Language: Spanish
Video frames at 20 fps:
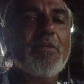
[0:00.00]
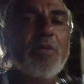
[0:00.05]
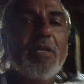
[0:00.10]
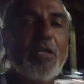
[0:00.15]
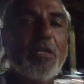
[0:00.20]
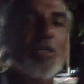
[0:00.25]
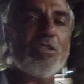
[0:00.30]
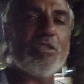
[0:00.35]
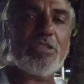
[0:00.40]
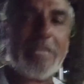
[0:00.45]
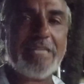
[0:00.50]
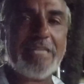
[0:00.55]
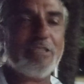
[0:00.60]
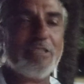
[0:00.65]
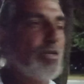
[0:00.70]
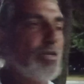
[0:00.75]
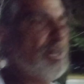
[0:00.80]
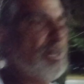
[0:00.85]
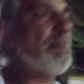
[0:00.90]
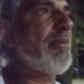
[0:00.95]
Te voy
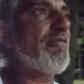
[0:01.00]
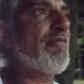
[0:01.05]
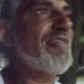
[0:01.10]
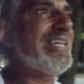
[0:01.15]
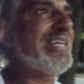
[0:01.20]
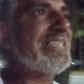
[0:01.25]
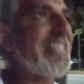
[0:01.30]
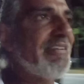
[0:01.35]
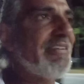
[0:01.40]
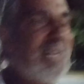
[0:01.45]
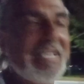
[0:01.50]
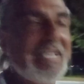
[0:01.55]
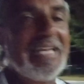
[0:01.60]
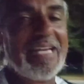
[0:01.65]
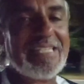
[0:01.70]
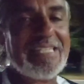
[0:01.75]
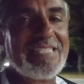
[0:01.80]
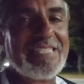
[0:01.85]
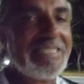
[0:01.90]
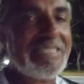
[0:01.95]
contando. Hoy me fui a
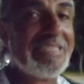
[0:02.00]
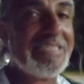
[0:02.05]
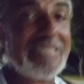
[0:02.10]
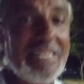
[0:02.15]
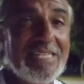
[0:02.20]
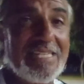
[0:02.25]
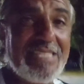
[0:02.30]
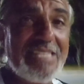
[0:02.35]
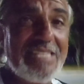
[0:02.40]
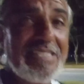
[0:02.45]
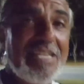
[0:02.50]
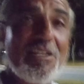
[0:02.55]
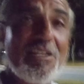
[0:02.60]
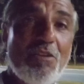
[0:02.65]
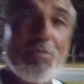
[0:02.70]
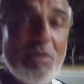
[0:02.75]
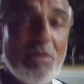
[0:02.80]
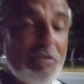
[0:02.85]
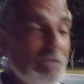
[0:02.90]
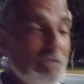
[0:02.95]
trabajar a Santa Teresita,
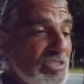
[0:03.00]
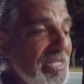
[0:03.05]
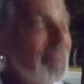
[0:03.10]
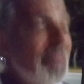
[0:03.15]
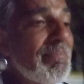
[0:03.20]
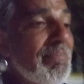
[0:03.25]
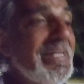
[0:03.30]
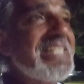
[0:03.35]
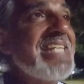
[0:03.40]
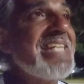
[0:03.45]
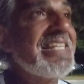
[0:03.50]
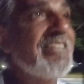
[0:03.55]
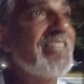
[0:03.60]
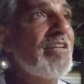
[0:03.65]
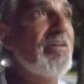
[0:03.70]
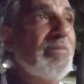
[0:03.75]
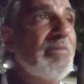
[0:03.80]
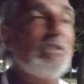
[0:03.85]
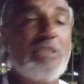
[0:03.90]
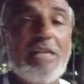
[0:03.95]
como hago siempre, ya
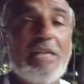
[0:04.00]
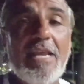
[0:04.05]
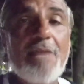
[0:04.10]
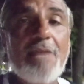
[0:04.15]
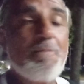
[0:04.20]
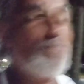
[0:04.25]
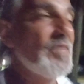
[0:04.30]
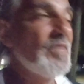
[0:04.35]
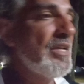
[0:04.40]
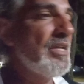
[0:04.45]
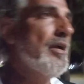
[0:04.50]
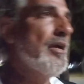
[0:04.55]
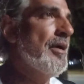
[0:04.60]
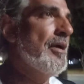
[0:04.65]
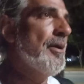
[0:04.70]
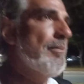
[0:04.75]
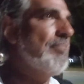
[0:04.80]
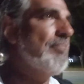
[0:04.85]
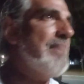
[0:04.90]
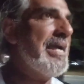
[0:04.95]
te lo mostré.
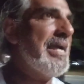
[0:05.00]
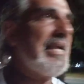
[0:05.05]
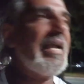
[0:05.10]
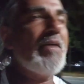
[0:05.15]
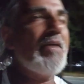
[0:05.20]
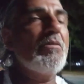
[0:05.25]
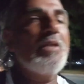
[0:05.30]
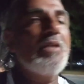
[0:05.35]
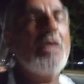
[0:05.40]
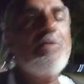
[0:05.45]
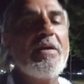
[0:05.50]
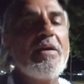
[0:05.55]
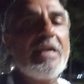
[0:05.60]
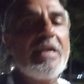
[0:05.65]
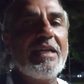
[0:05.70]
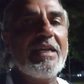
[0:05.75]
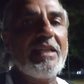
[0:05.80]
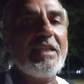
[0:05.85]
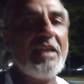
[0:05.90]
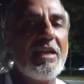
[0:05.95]
Me acabo de
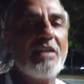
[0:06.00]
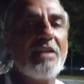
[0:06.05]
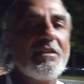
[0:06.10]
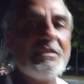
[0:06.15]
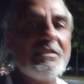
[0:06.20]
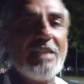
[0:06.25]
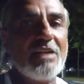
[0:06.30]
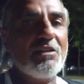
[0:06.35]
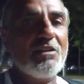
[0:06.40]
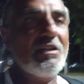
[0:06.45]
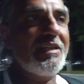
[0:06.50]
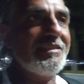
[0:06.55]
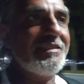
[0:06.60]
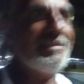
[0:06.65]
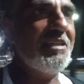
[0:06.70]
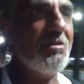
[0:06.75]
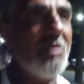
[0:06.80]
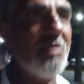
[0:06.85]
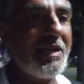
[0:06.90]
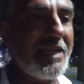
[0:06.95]
bajar del, del
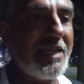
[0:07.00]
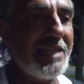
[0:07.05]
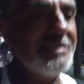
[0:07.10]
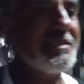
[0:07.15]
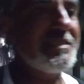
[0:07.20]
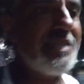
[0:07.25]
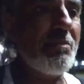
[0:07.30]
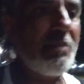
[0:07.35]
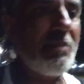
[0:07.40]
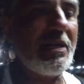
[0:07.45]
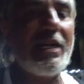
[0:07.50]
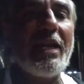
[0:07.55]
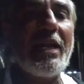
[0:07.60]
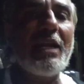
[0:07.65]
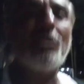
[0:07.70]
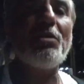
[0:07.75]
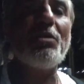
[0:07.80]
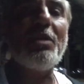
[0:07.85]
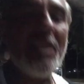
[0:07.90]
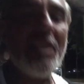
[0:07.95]
colectivo acá en San
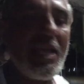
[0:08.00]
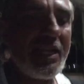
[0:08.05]
Bernardo